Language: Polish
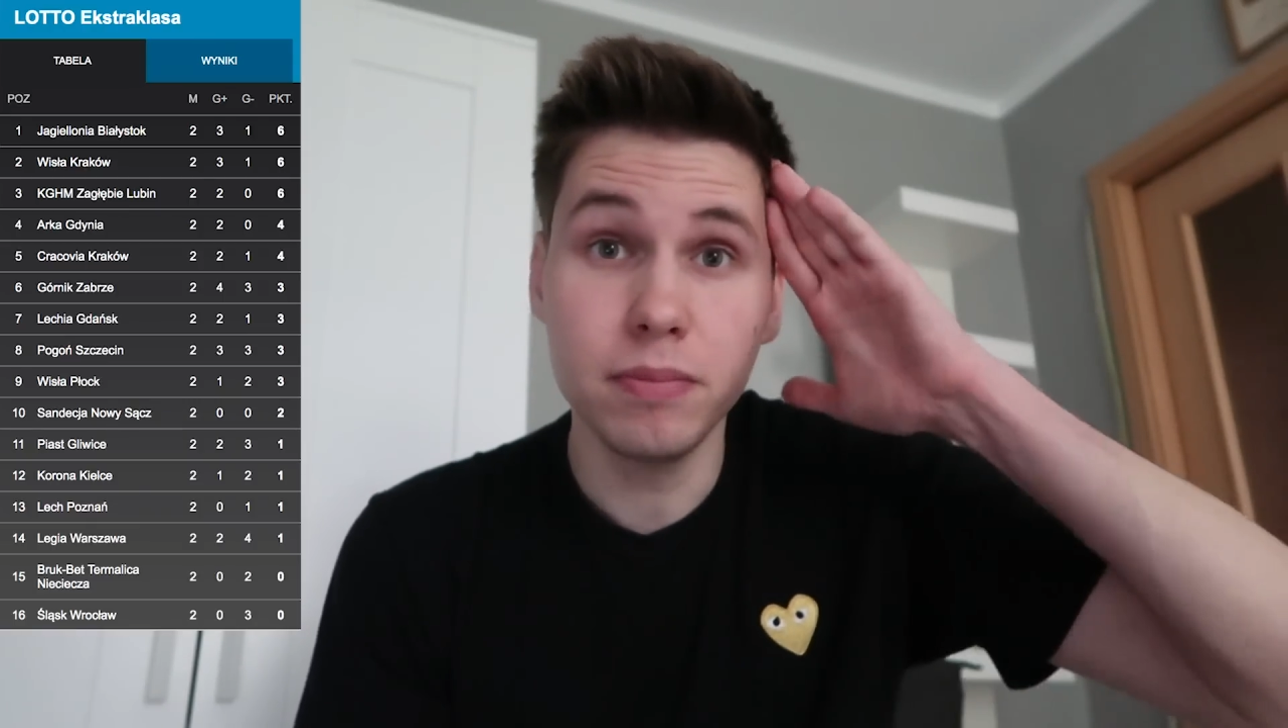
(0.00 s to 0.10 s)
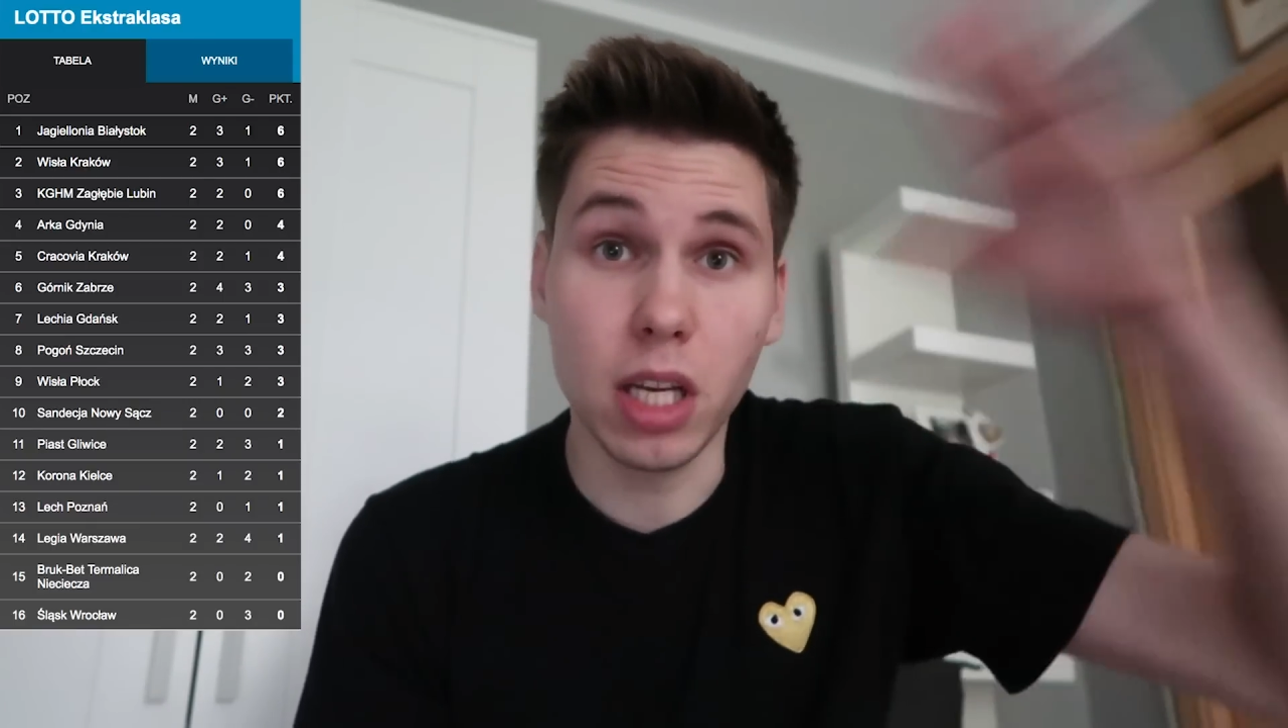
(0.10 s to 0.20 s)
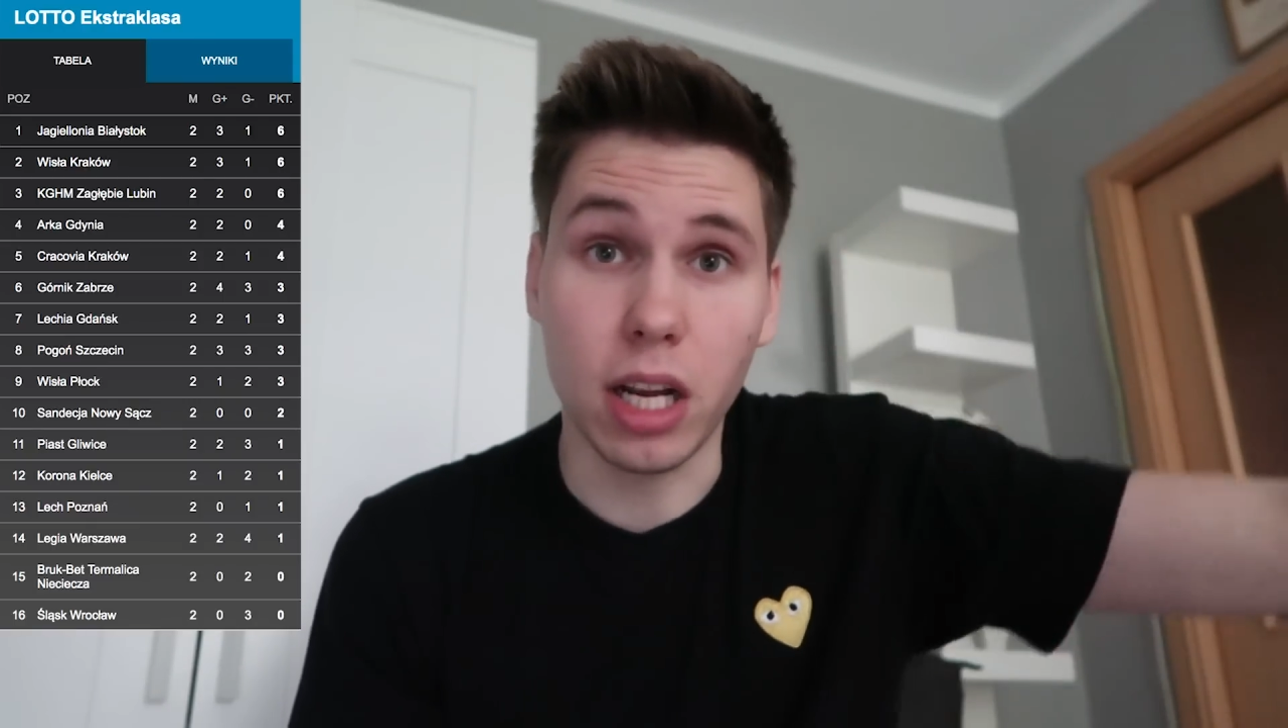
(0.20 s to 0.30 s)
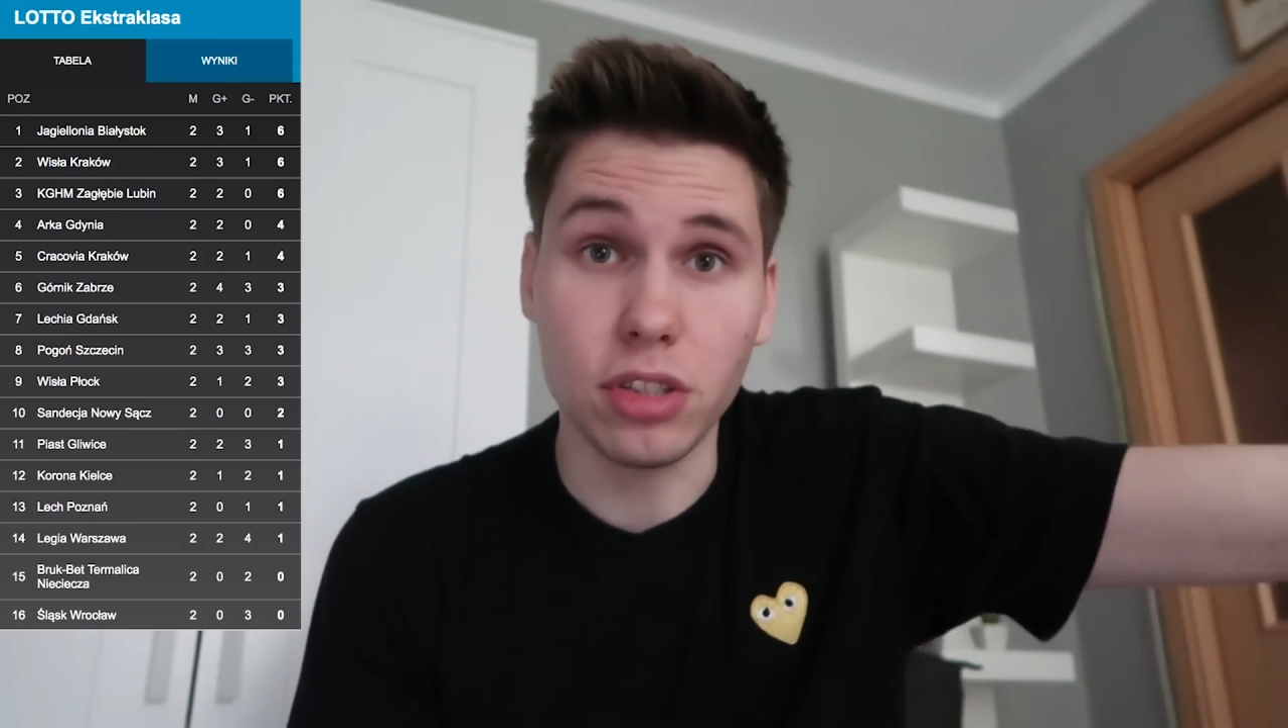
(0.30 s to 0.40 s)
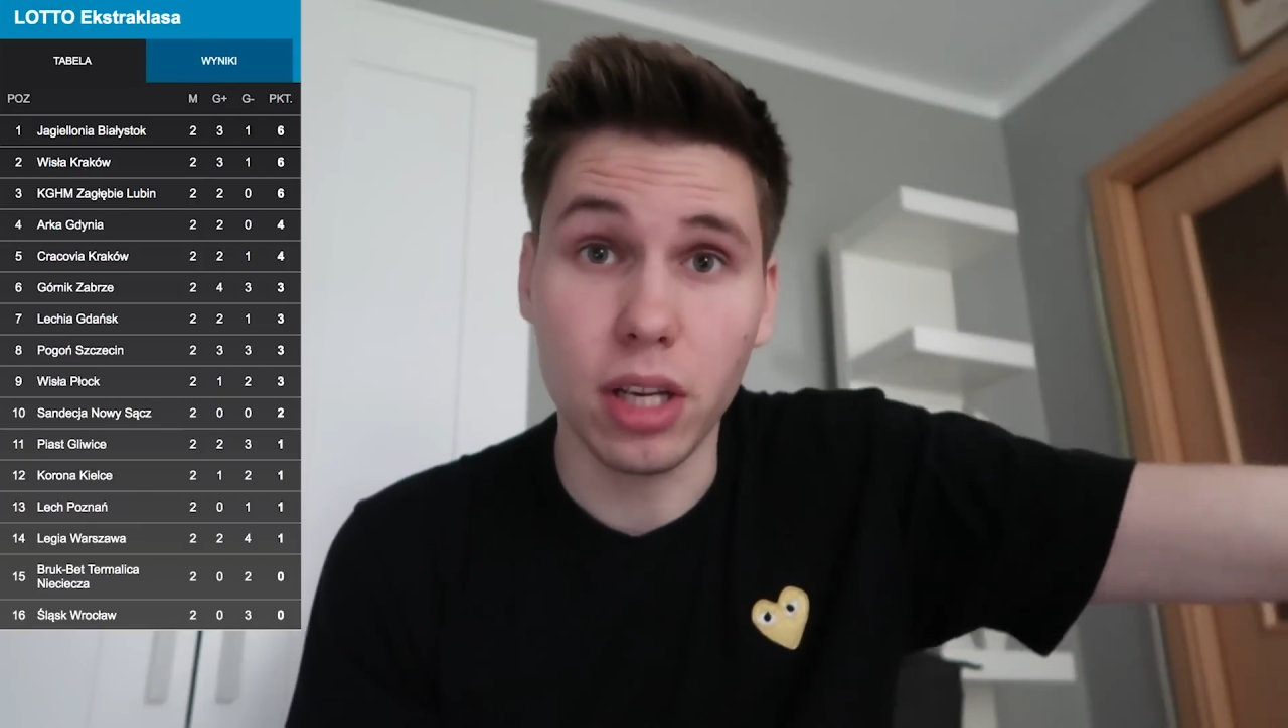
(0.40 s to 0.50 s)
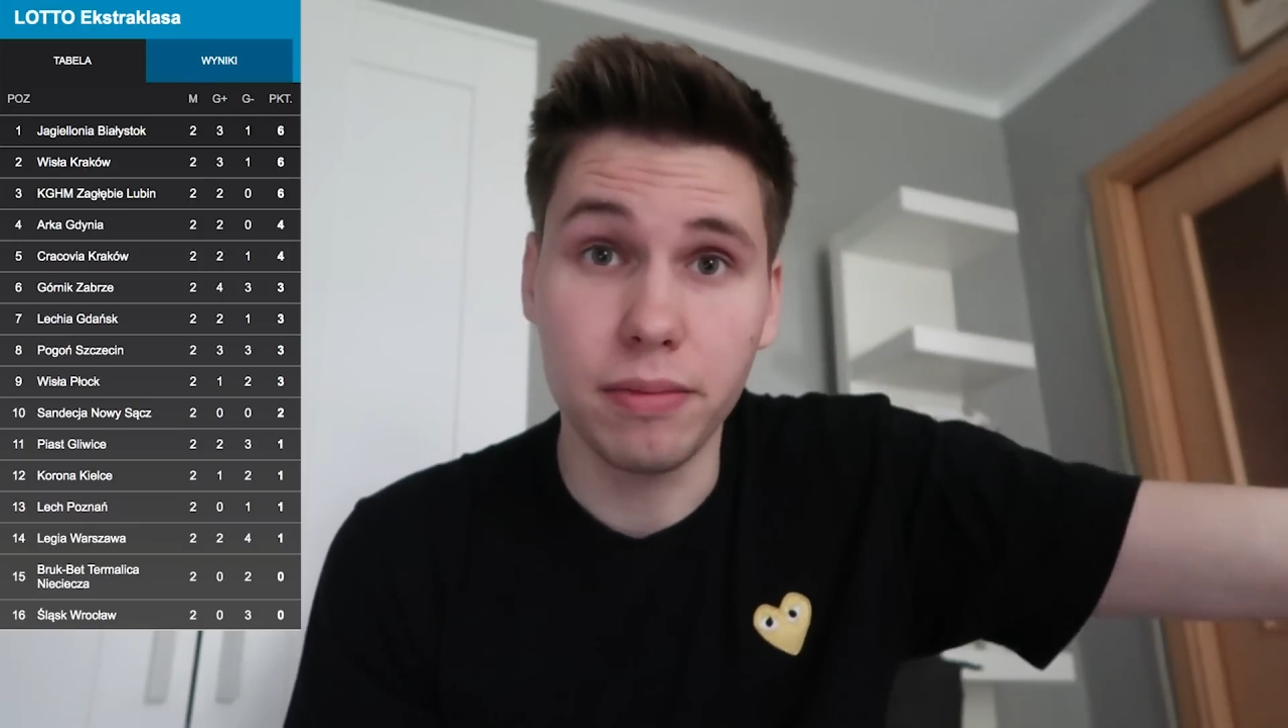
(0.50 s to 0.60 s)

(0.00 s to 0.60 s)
Na razie.